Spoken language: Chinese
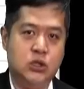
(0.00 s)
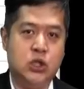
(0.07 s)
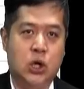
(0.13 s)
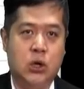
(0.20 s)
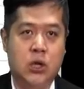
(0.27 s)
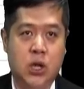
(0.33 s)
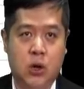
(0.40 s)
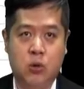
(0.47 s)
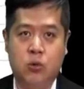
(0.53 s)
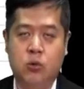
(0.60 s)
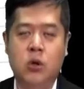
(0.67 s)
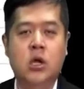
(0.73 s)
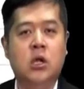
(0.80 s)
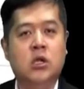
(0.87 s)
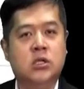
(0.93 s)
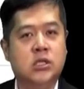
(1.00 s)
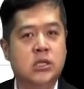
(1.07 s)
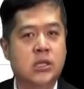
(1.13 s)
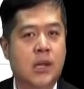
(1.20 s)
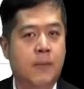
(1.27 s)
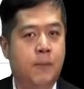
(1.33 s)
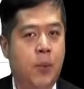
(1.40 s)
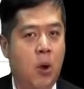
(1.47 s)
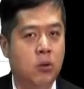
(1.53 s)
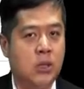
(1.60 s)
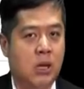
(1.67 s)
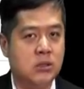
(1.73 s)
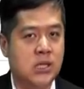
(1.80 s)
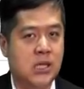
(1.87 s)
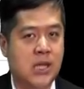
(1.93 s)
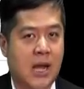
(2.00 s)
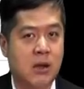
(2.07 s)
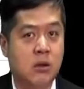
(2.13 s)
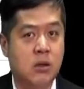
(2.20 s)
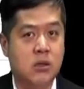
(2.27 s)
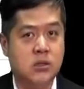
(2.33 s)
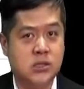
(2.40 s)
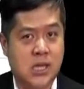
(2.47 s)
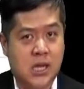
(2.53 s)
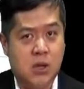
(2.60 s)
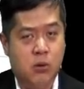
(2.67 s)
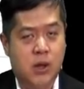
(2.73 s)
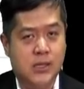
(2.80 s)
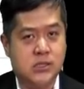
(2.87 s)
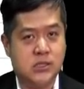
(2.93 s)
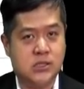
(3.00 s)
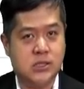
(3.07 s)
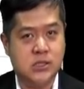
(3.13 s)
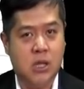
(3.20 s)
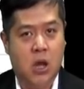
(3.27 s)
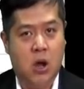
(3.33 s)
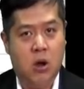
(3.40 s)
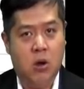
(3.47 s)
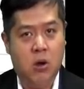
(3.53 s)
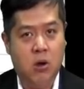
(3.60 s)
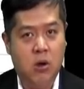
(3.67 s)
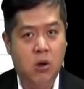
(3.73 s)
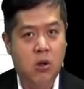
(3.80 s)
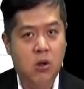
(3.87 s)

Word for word: 九六五。今天碰到这档这个位置之后，